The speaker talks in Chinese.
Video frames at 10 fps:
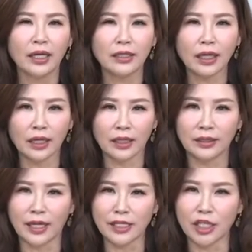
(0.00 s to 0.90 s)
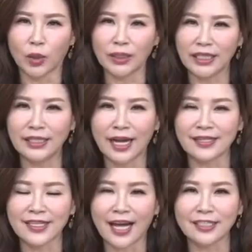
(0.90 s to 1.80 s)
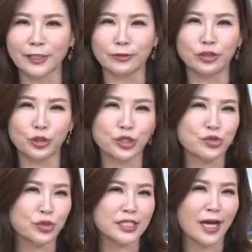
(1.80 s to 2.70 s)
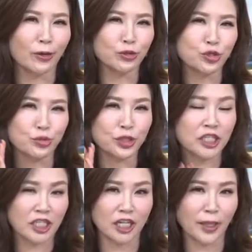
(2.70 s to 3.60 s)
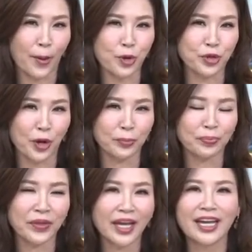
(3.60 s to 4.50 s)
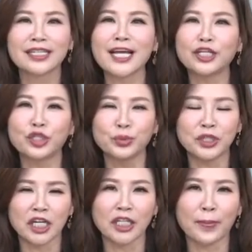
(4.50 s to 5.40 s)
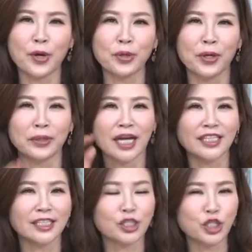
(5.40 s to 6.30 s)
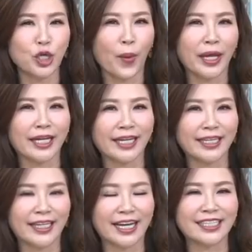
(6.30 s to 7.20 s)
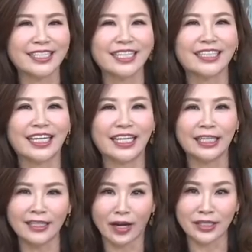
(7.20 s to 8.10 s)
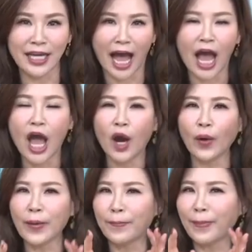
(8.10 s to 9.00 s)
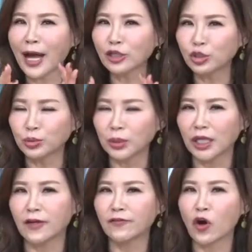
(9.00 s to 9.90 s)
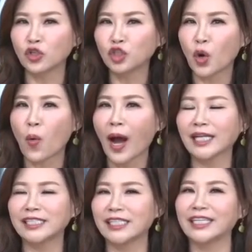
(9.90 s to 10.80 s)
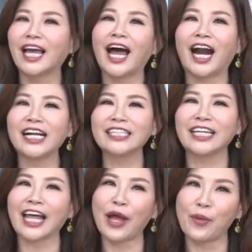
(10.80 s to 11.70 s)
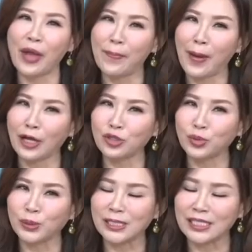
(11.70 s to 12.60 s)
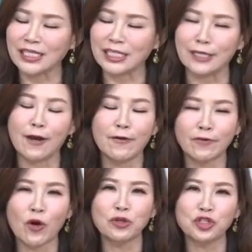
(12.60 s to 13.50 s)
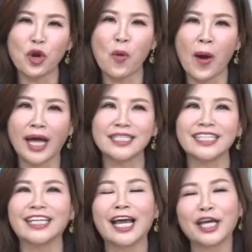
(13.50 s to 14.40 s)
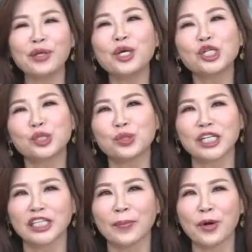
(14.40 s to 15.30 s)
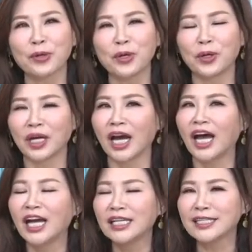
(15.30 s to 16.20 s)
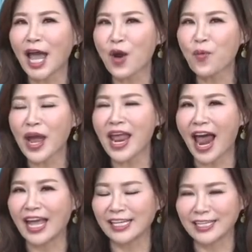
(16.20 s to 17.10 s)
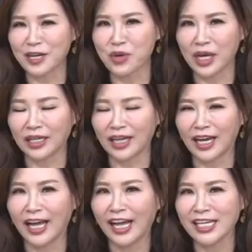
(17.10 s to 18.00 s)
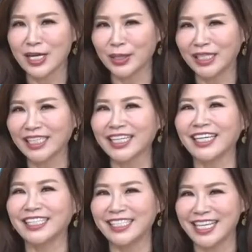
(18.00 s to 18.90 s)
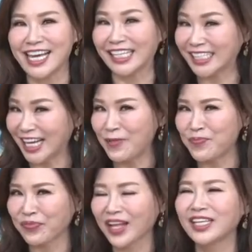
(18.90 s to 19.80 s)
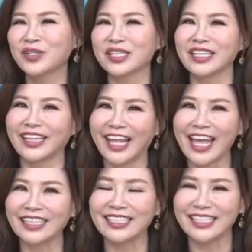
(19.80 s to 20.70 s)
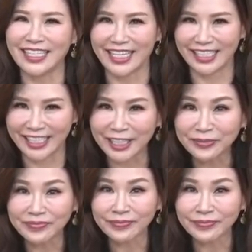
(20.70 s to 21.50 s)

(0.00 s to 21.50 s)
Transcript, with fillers: 任何人有疑难杂症，就是去找属蛇的朋友。在属蛇的朋友，他的智慧跟冷静的引导下，会帮助你逢凶化吉，而且他也会帮助自己逢凶化吉。因为属蛇的朋友呢，在未来一个月呢，有一个解神，就是天解星。